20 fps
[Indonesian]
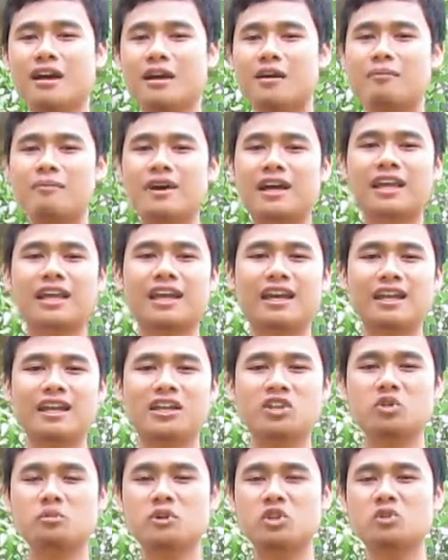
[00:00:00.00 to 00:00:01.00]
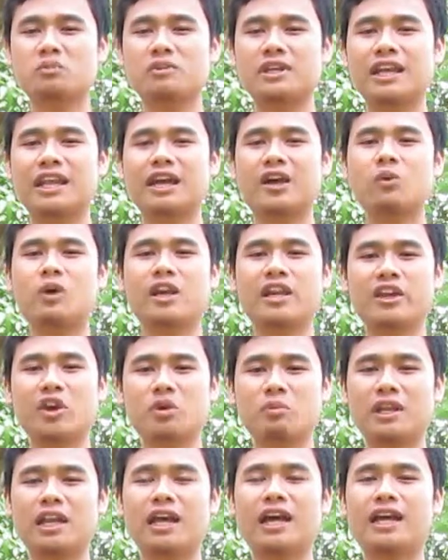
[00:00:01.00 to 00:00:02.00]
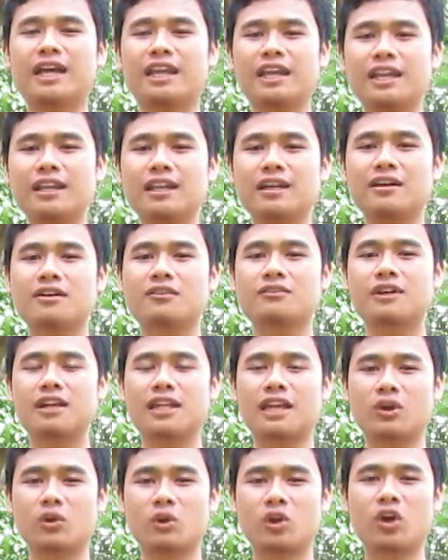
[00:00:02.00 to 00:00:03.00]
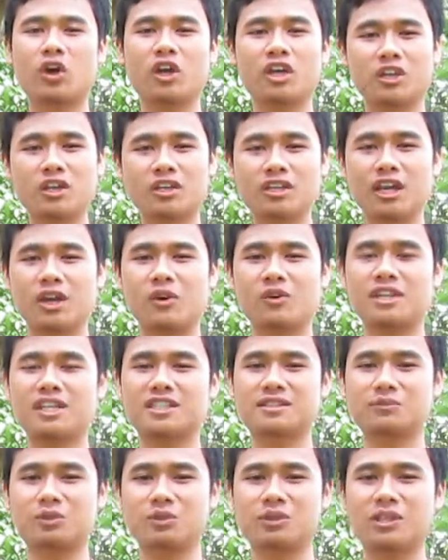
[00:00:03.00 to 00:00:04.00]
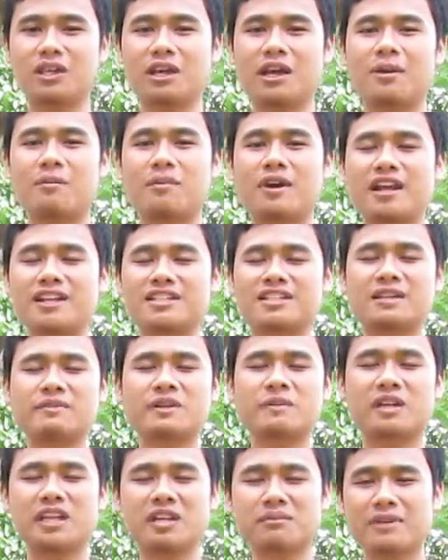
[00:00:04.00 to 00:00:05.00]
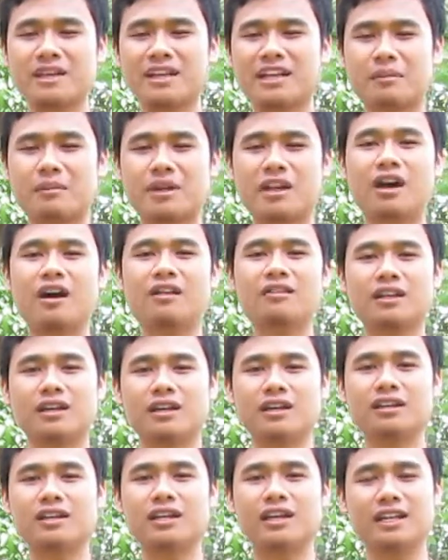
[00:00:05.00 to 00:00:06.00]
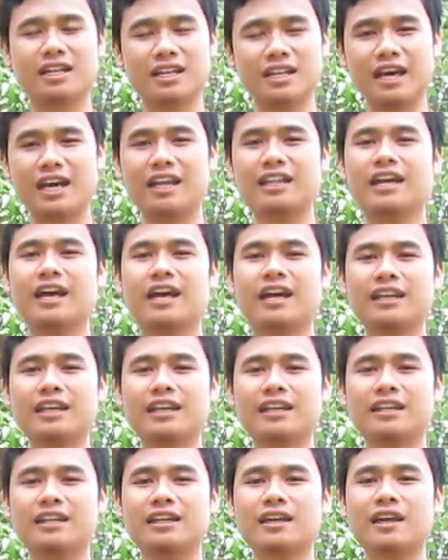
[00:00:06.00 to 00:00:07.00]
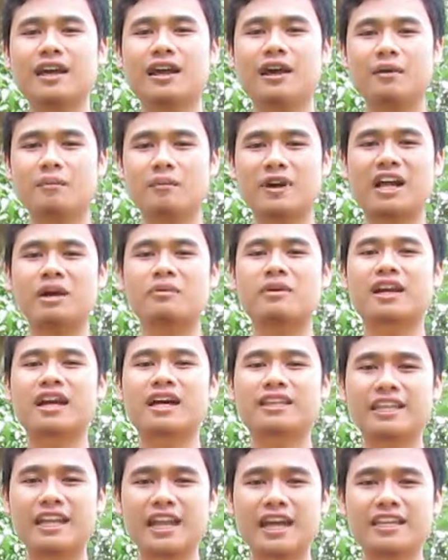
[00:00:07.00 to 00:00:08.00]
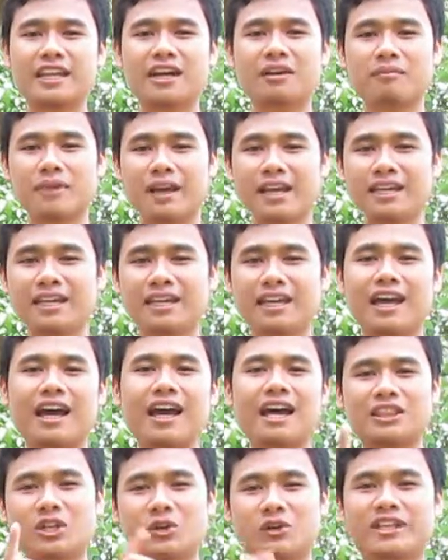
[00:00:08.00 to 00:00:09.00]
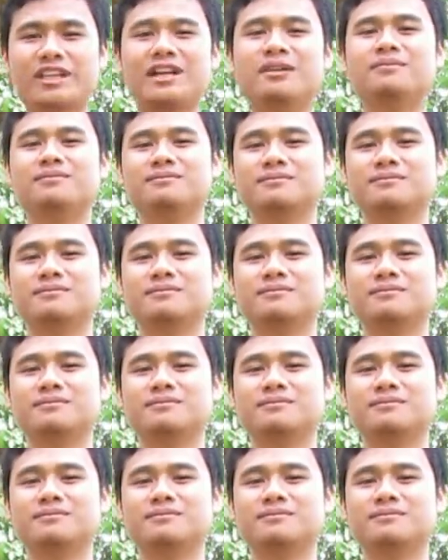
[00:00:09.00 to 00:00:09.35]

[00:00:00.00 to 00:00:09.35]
"Mangkana yu'minu billah wal yaumil akhir falyakul khairan aw liyasmut." Barang siapa beriman kepada Allah dan hari akhir, maka berkatalah yang baik atau diam.